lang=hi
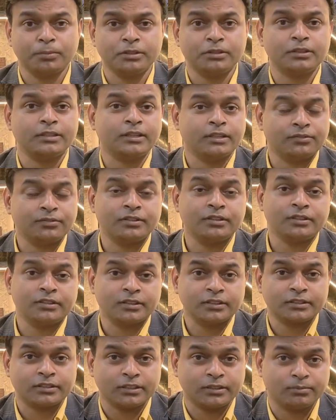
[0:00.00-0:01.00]
बच्ची काफ़ी दिन
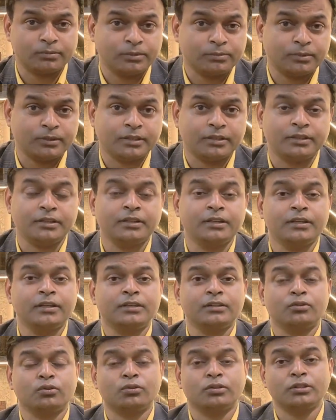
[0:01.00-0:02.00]
तक सदमे में रही
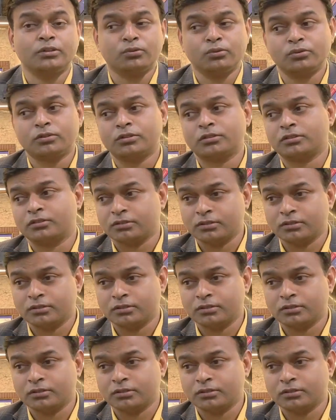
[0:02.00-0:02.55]
क्योंकि उस